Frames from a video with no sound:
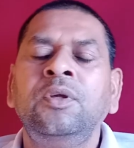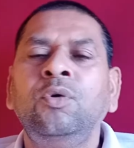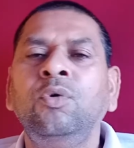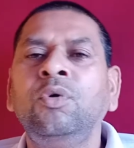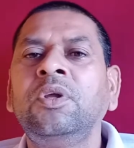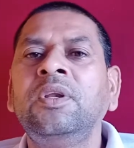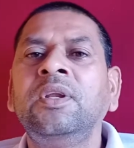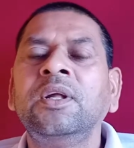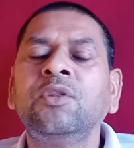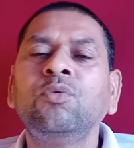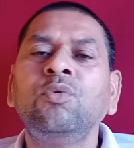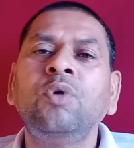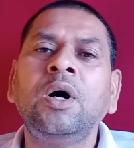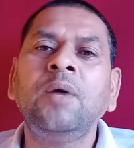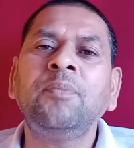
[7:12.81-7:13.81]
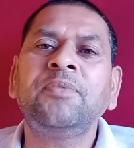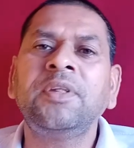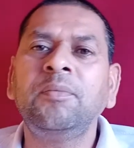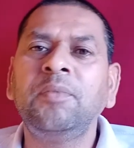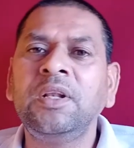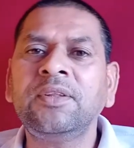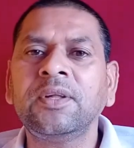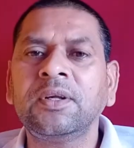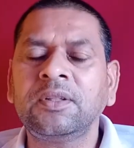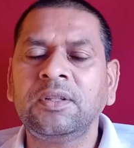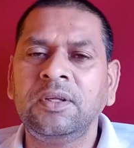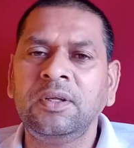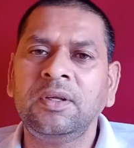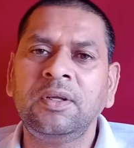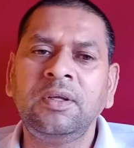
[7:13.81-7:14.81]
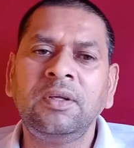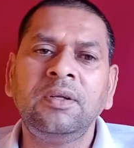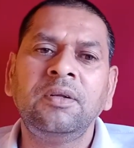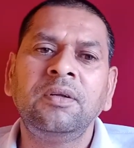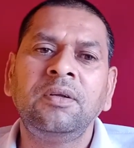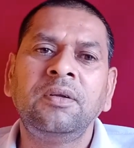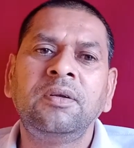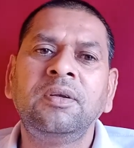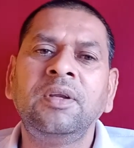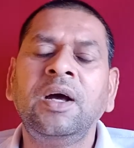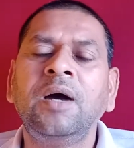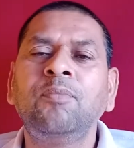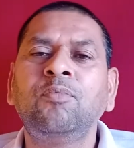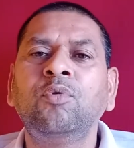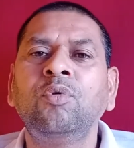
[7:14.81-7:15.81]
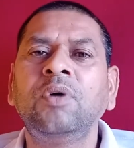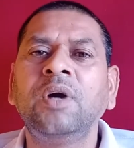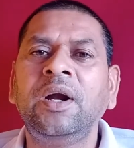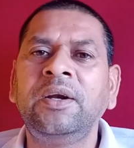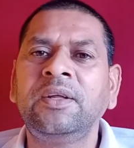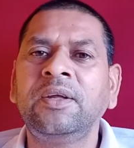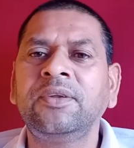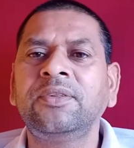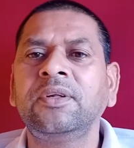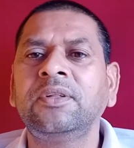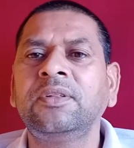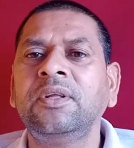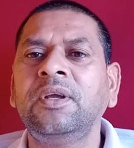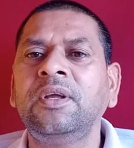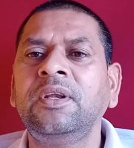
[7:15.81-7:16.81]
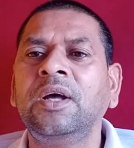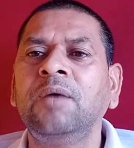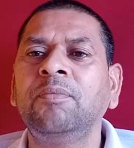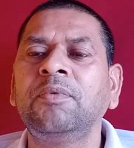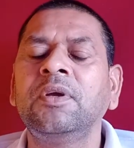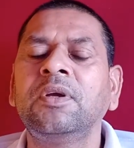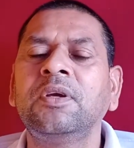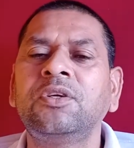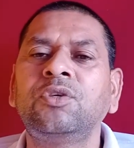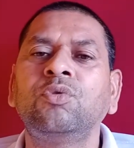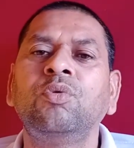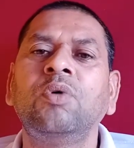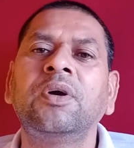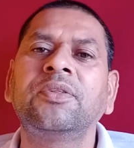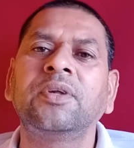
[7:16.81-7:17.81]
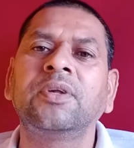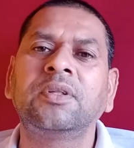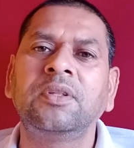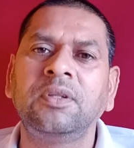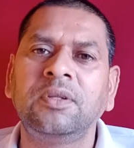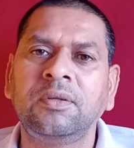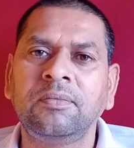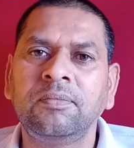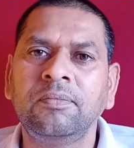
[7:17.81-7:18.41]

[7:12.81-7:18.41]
क्योंकि ना तो वो आपसे मिल सकते हैं ना आपको गाइड कर सकते हैं ना आपके पैसे को हर सकते हैं